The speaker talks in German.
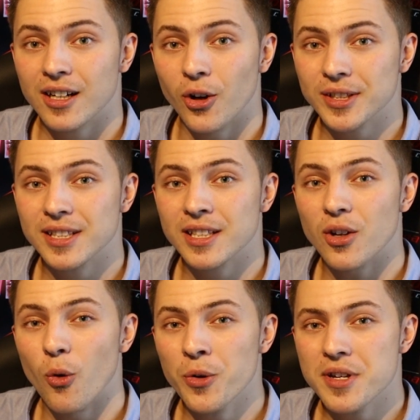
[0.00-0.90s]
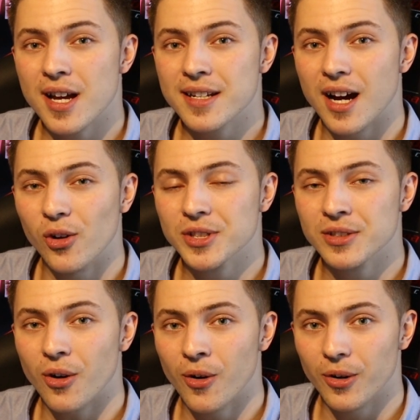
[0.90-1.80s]
kostet unter
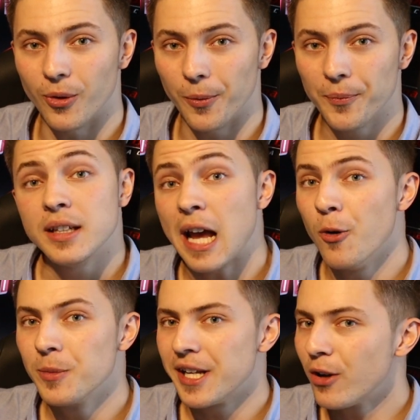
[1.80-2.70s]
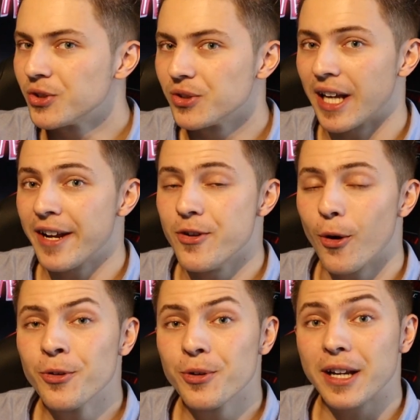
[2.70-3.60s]
1000 Euro. Ja, um genau zu sein,
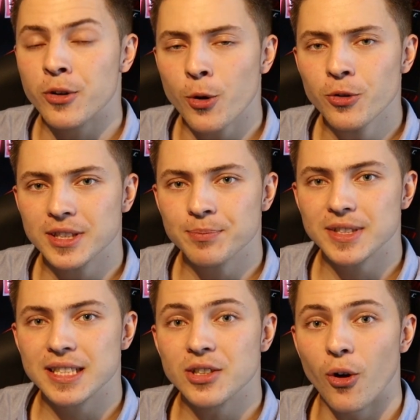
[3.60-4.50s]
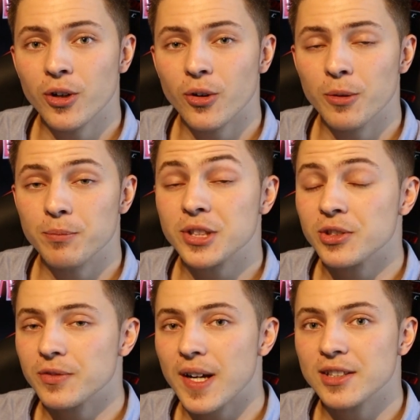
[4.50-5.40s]
979 Euro
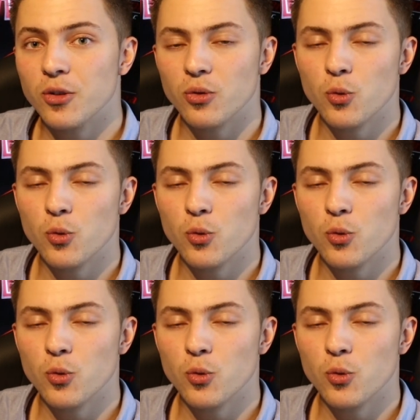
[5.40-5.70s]
bzw.